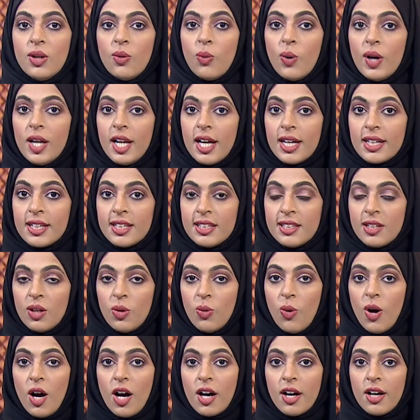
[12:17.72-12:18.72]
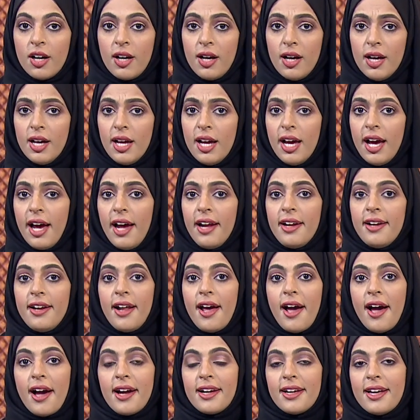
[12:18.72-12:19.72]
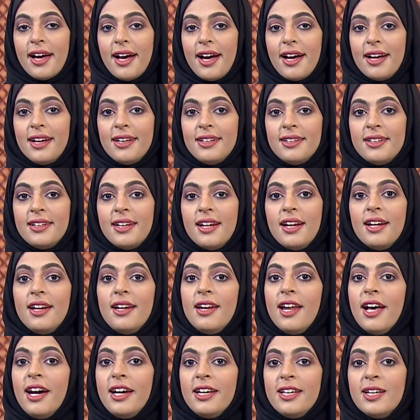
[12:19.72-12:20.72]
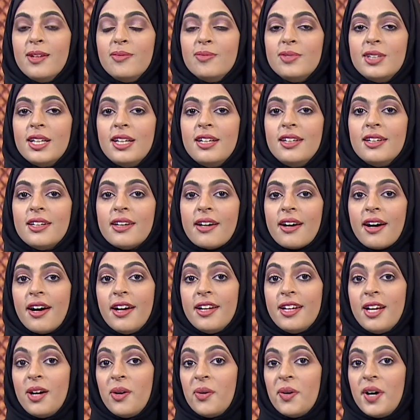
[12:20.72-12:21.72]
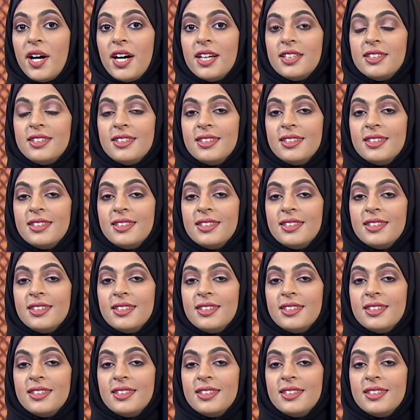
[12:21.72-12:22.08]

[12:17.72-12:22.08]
ولكن الواقع أنها كائن لا يمتلك قنوات